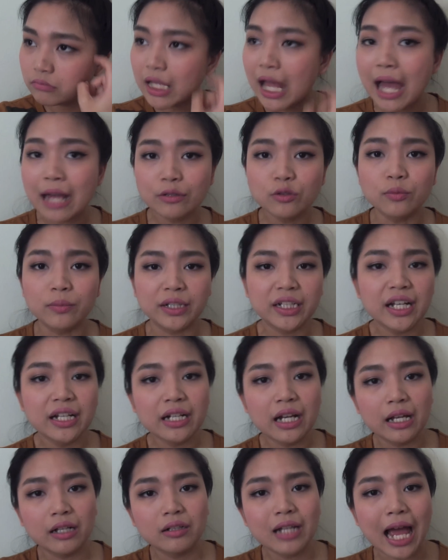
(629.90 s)
นานอยู่เหมือนกั
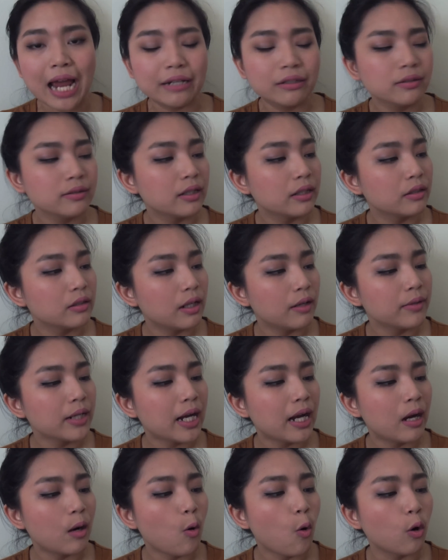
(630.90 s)
นอะหลายเดือนแล้ว
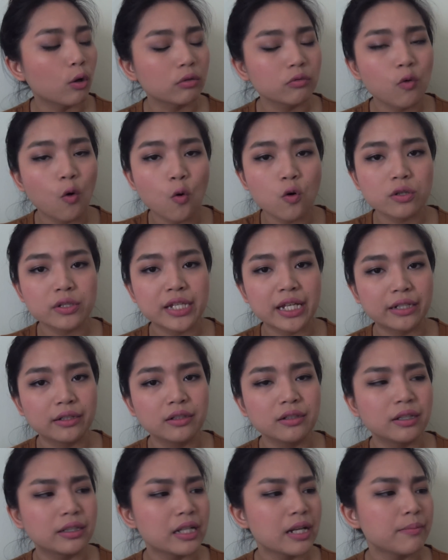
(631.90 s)
นะคะ6 6 7
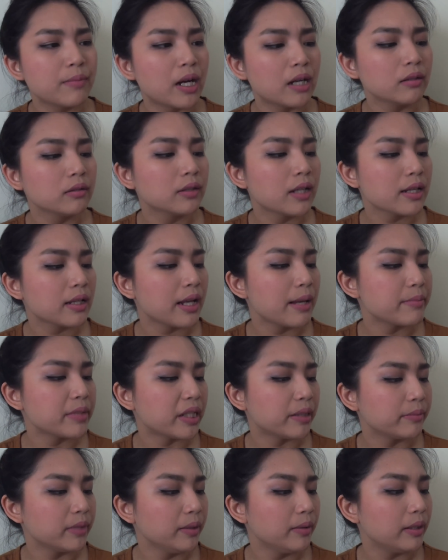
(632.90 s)
เดือนได้มั้งถ้าเกม
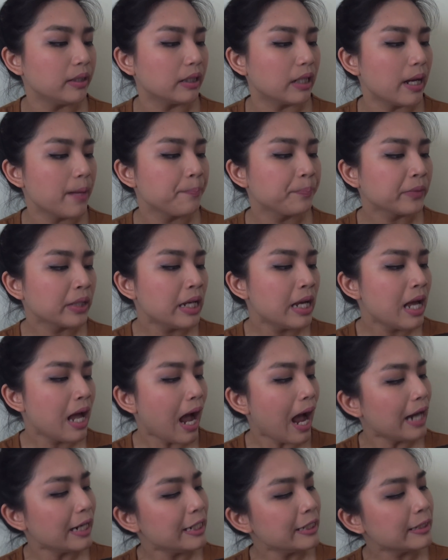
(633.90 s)
จะไม่ผิดนะ
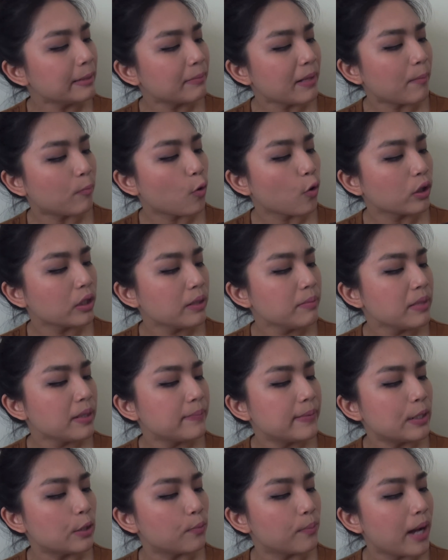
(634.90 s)
อันนี้สำหรับคนที่มี
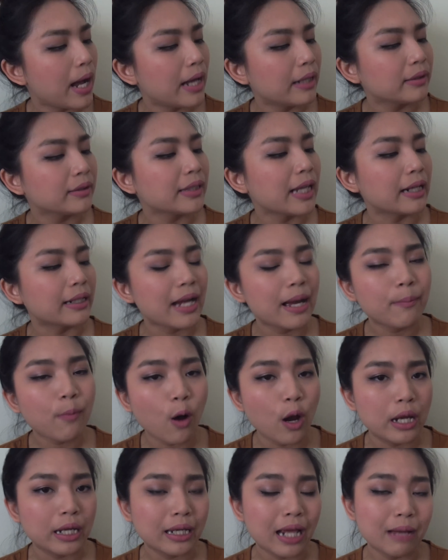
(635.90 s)
ผิวมันแต่งหน้า
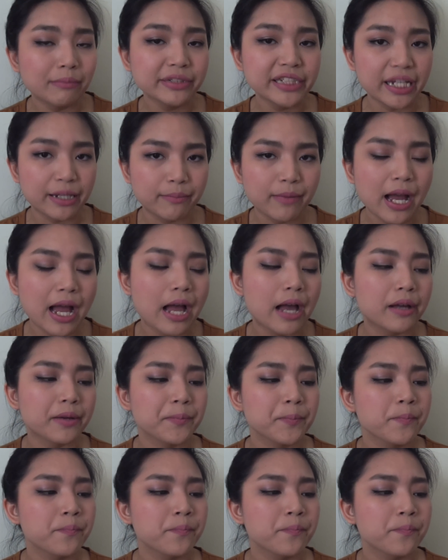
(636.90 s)
บ่อยค้ำเสียมาก